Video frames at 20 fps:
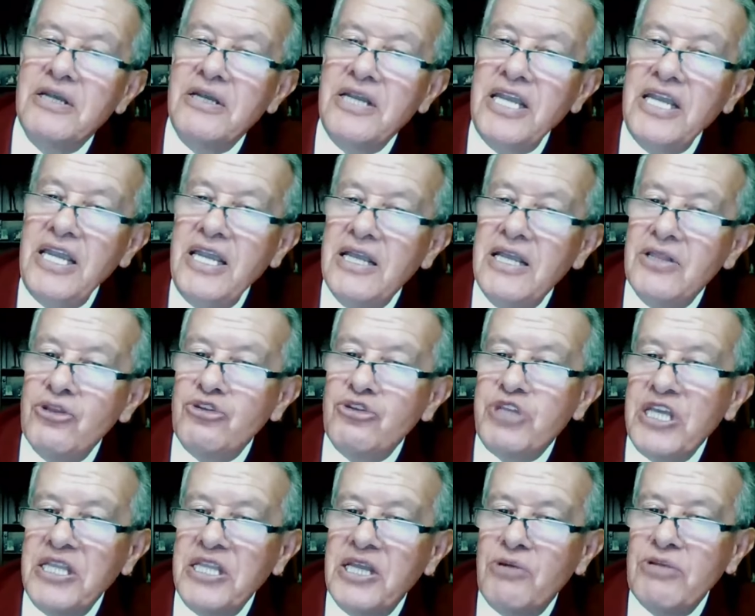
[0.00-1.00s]
Y no
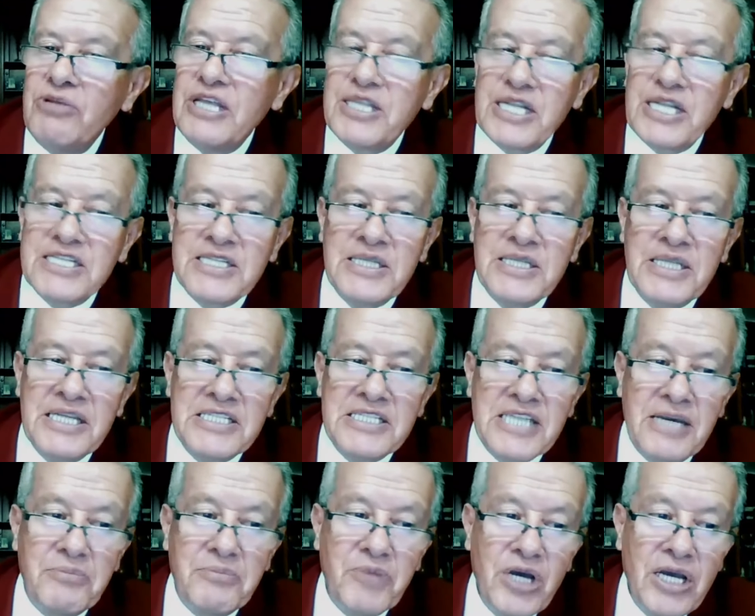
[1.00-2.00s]
tiene ninguna
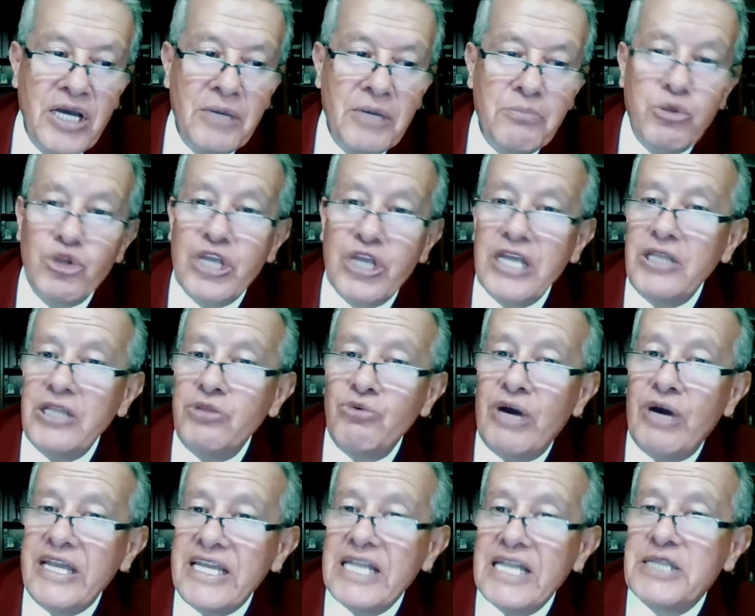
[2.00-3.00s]
trascendencia porque no
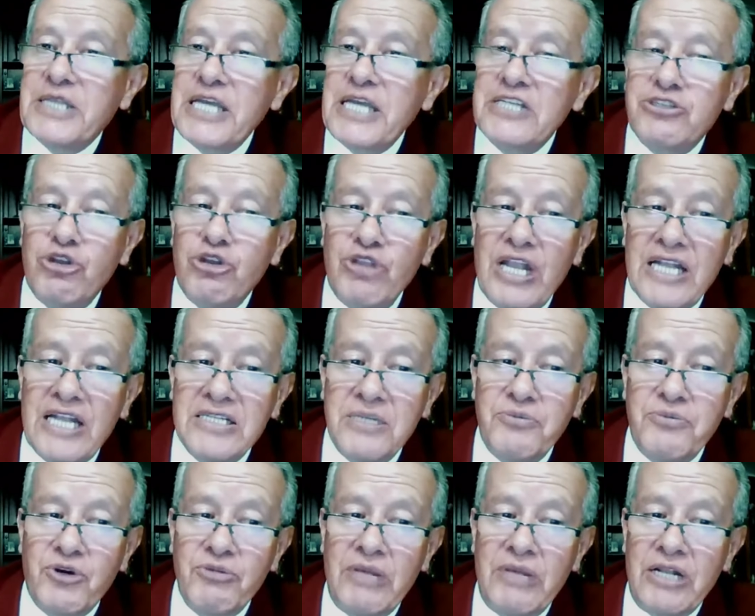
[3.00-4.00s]
hay el texto de la
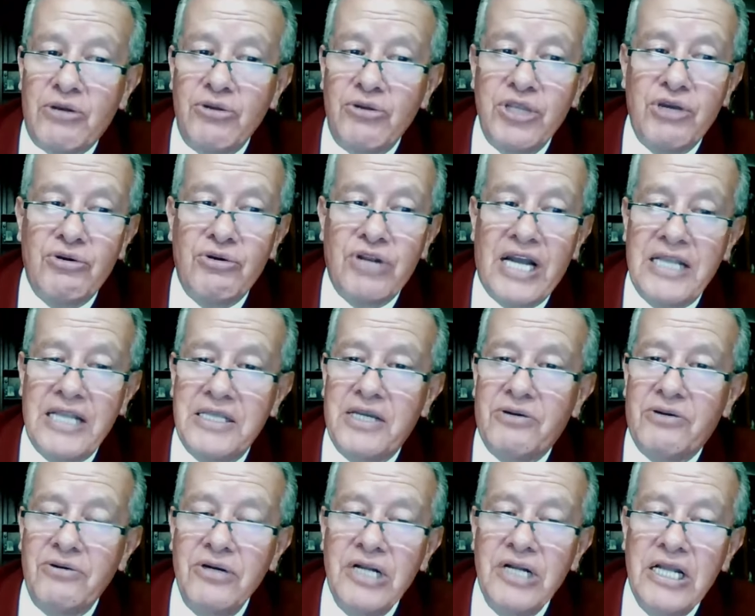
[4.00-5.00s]
reforma al Código
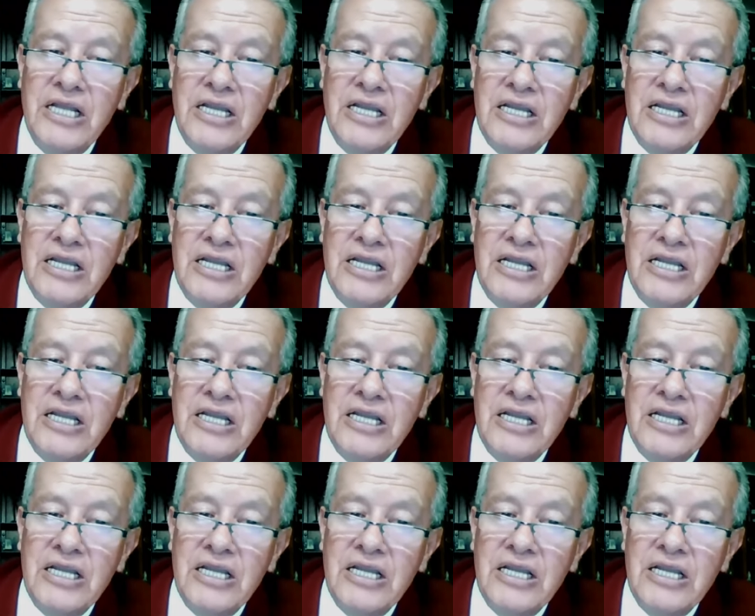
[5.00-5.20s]
Orgánico